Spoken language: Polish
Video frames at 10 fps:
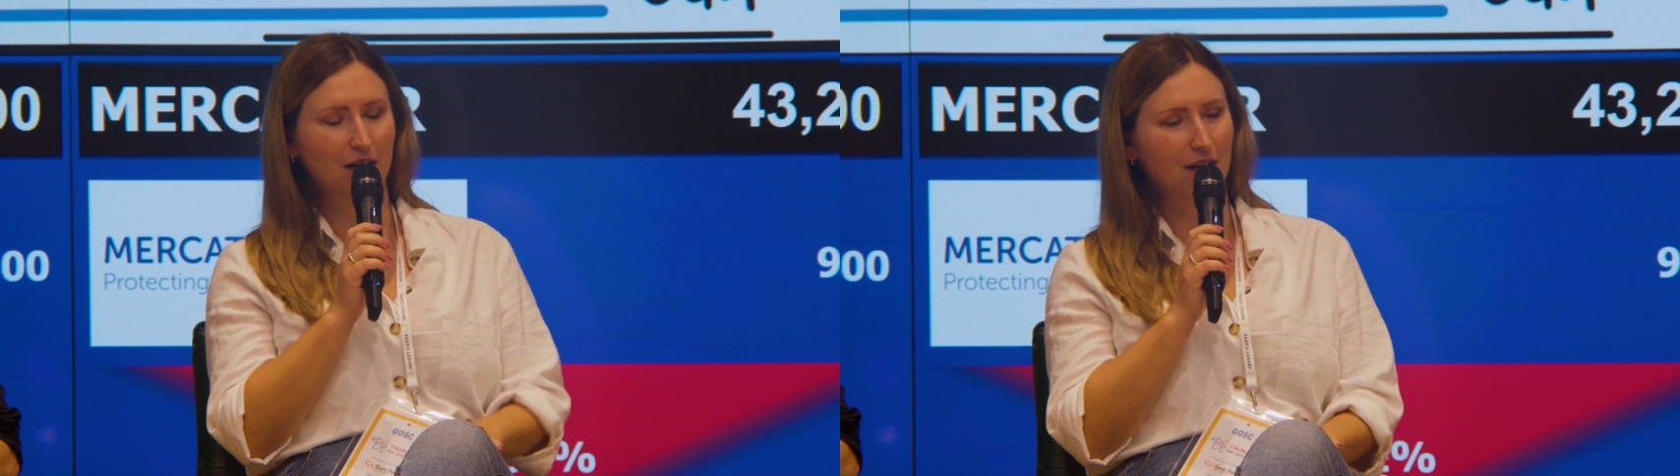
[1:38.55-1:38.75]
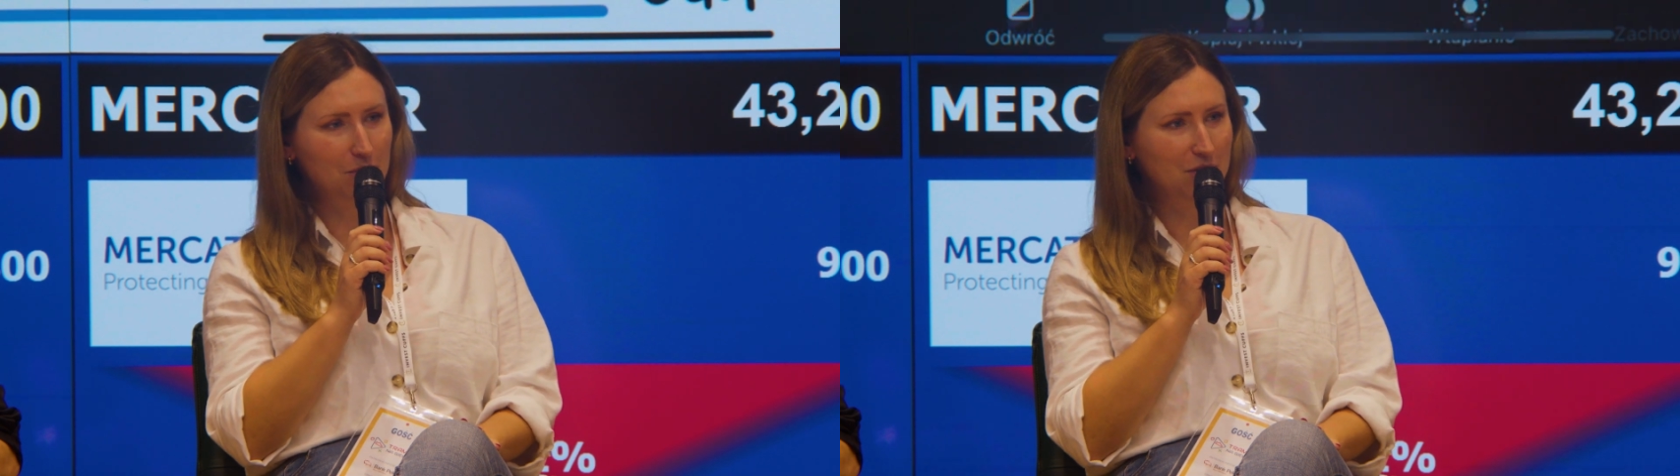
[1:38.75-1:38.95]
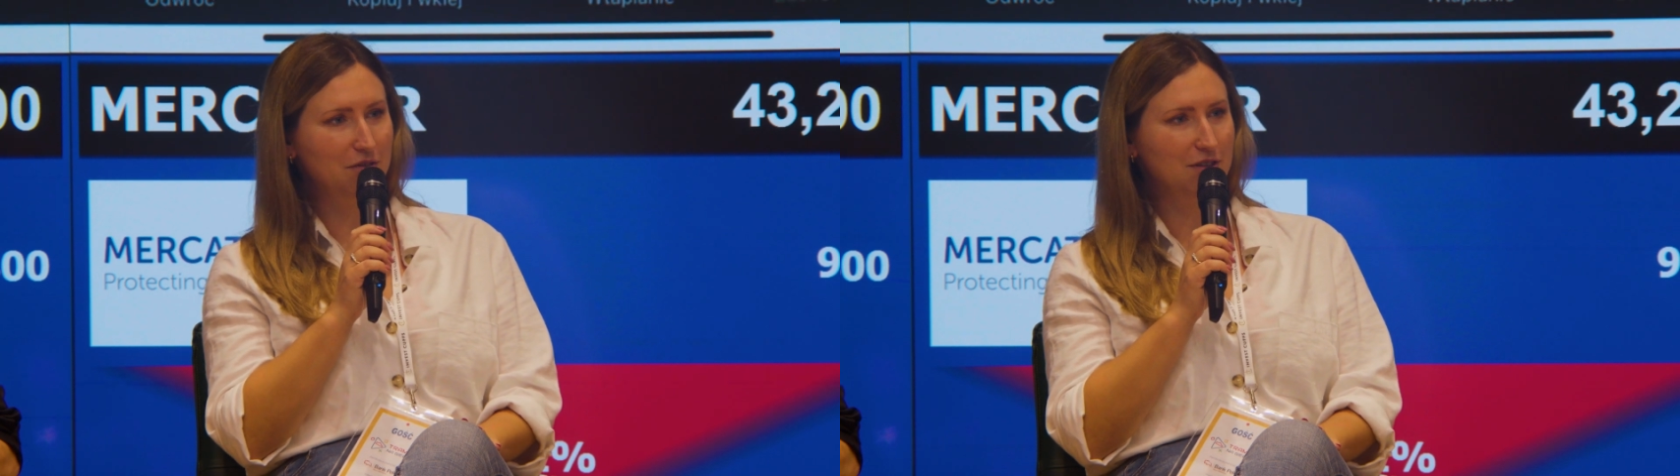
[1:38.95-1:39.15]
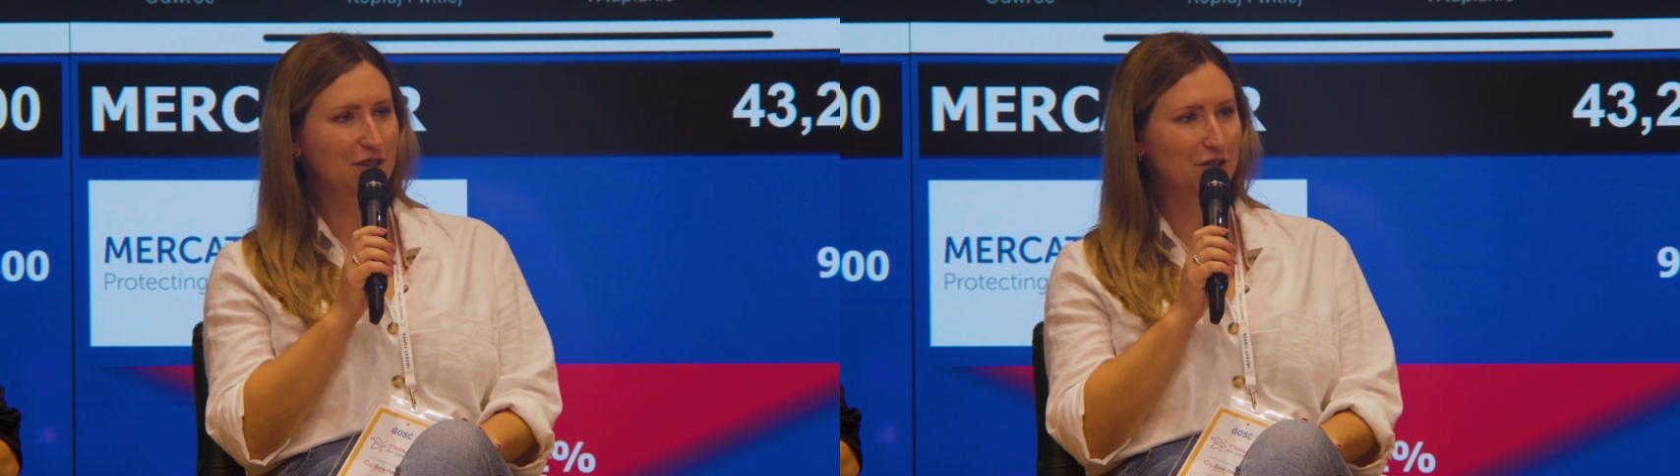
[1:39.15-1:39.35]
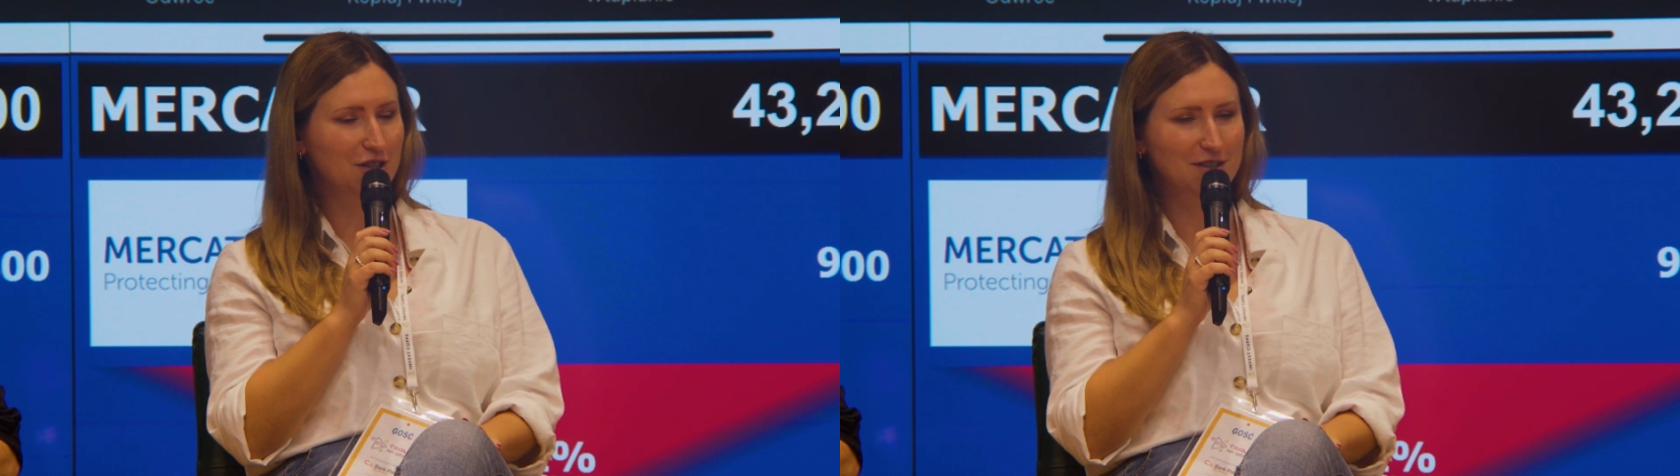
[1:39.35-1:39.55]
albo nawet
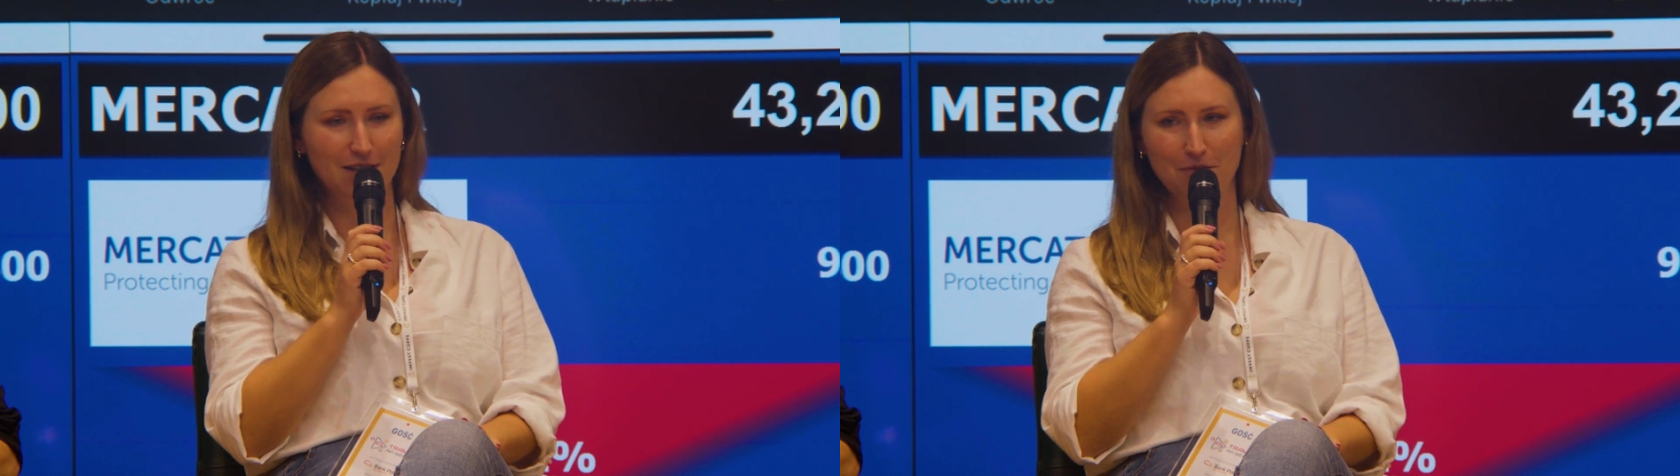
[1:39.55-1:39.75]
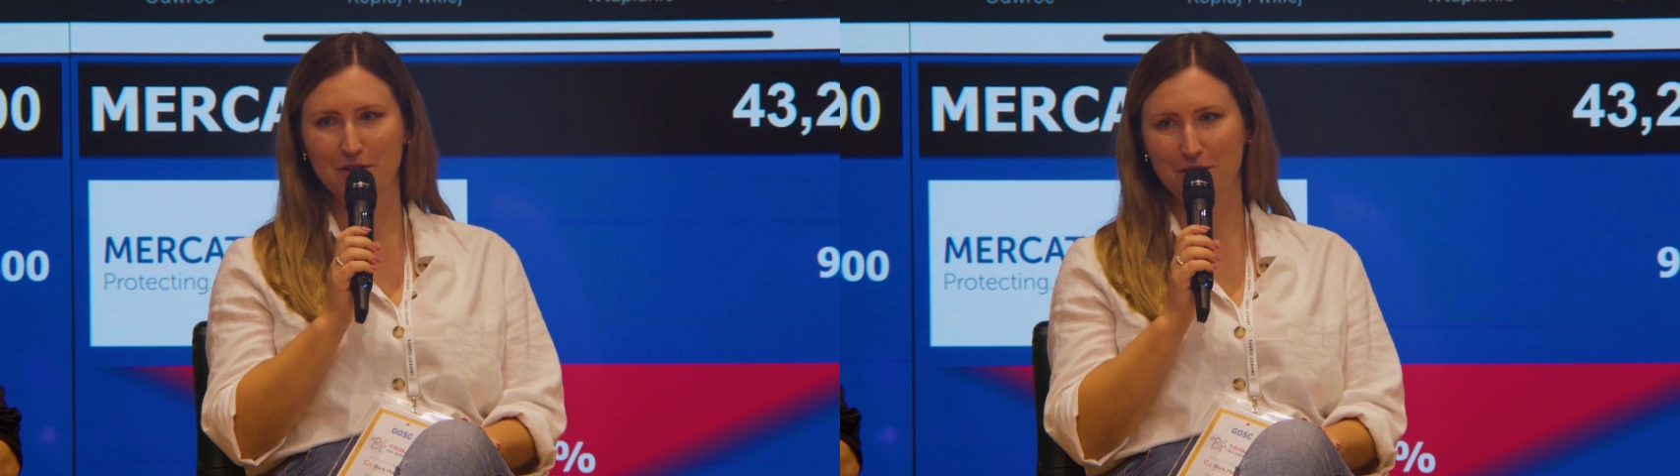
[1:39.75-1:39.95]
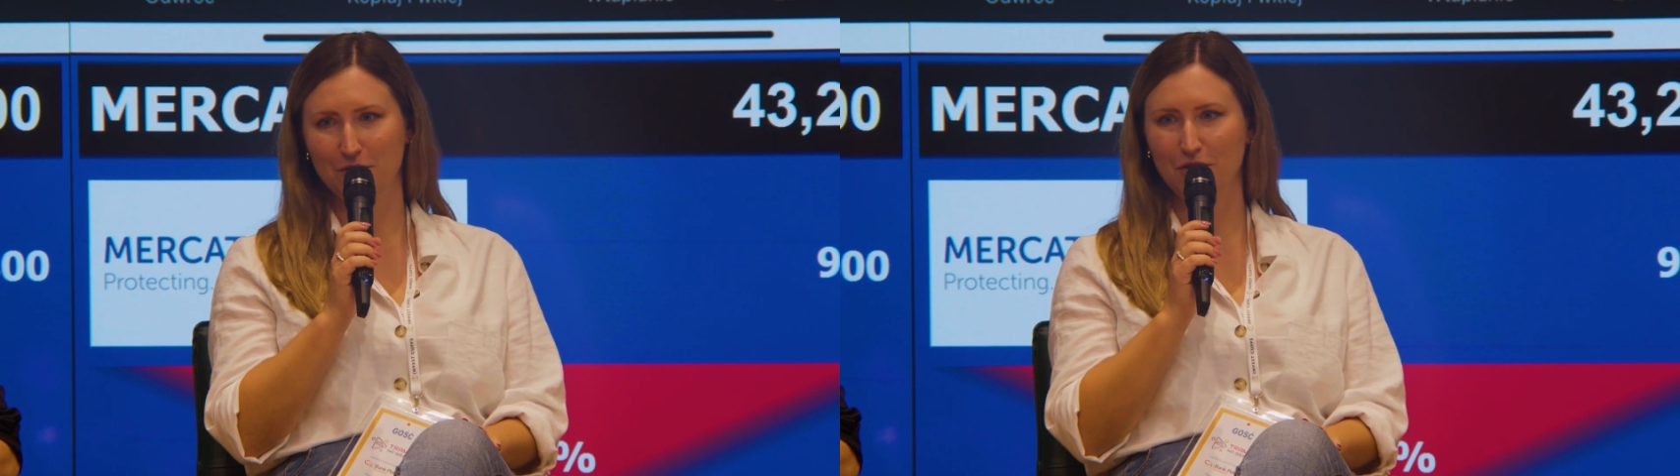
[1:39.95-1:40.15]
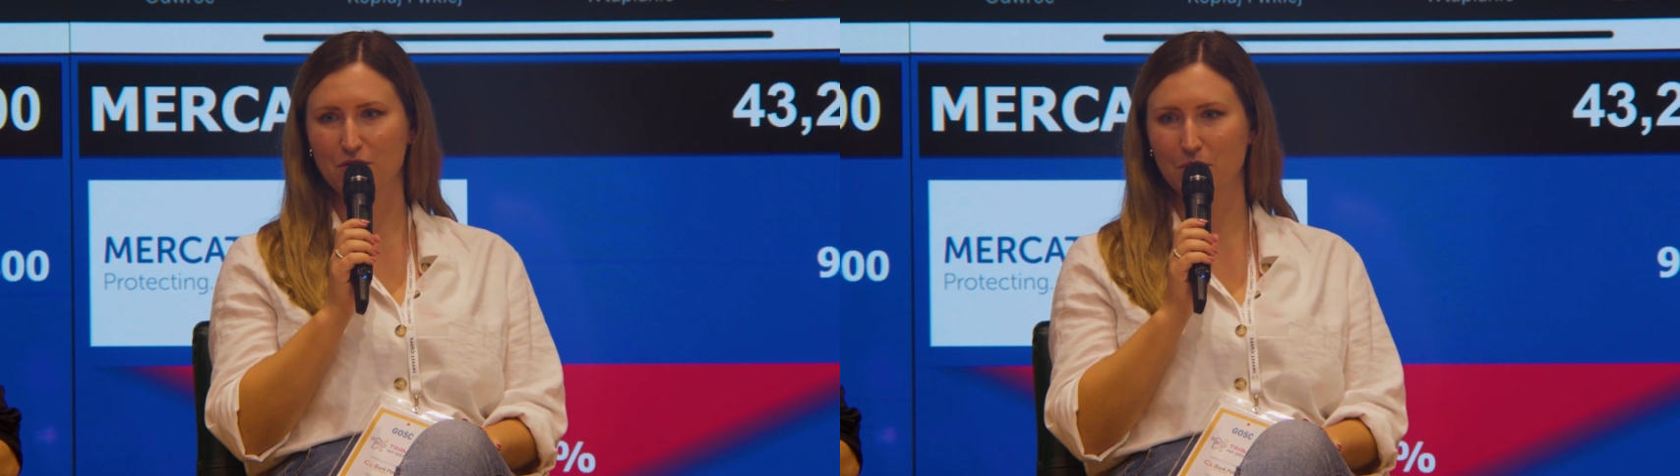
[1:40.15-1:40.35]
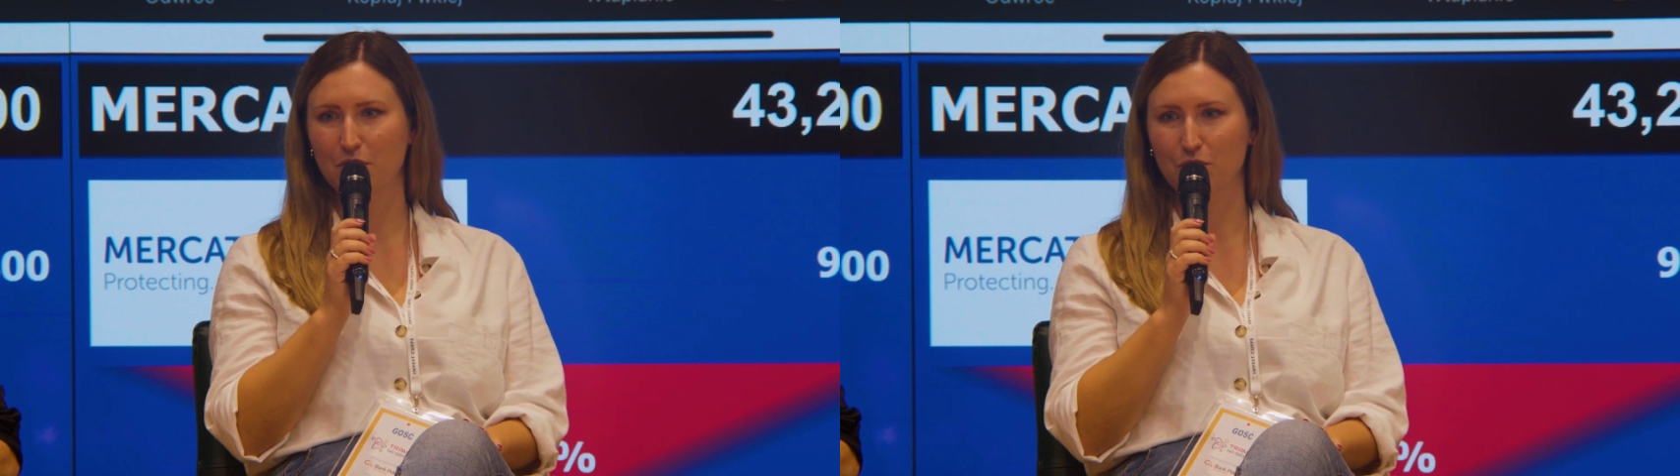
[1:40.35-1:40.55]
jeszcze zanim będziemy
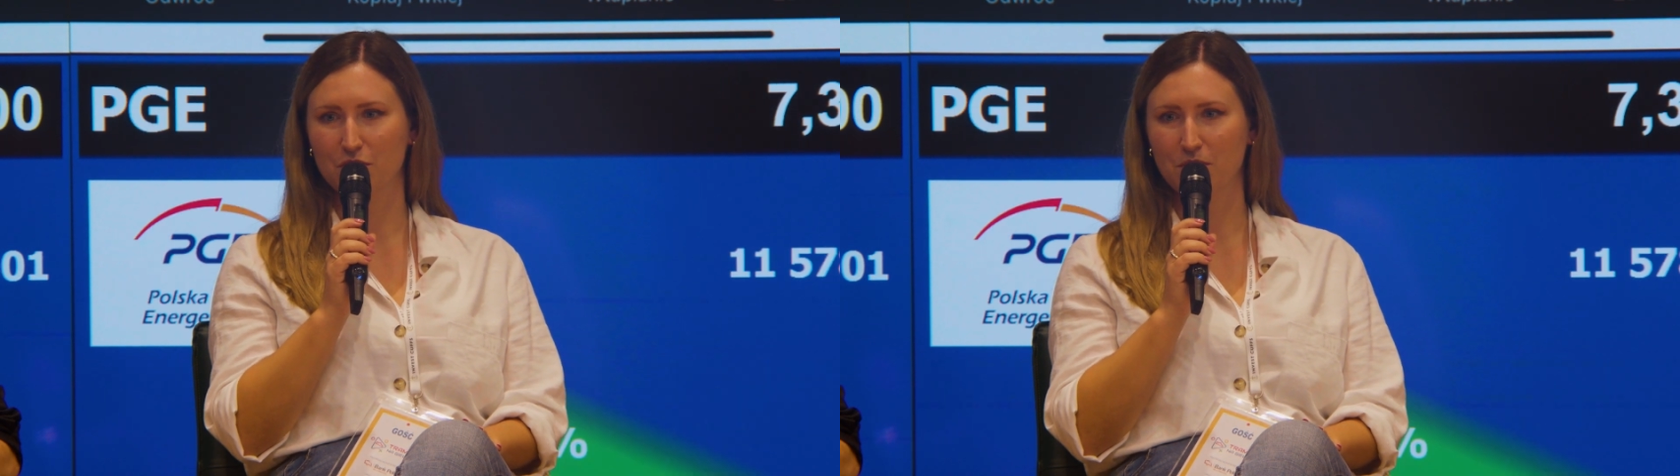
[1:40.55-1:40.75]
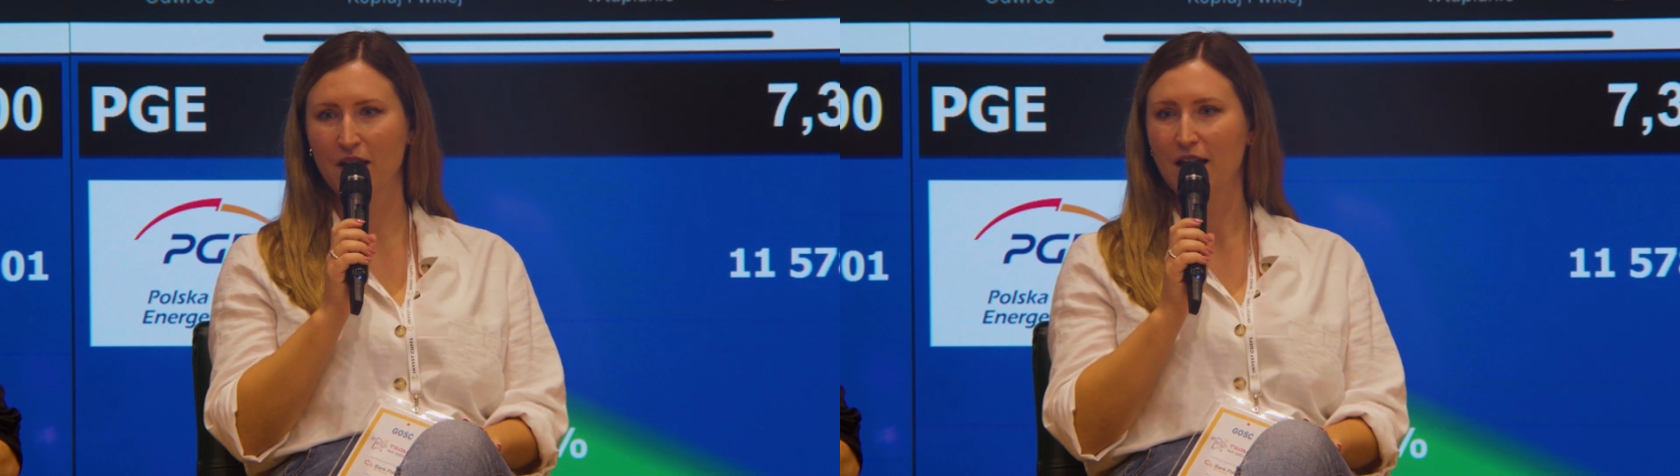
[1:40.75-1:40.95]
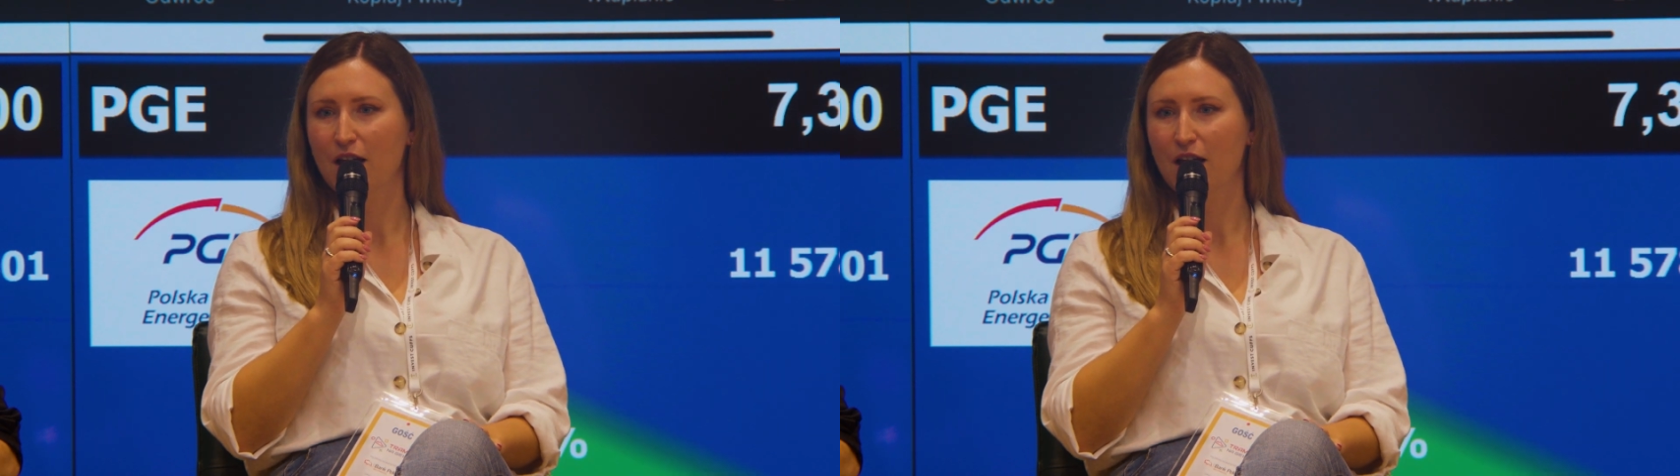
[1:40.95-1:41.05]
dorosłymi ludźmi,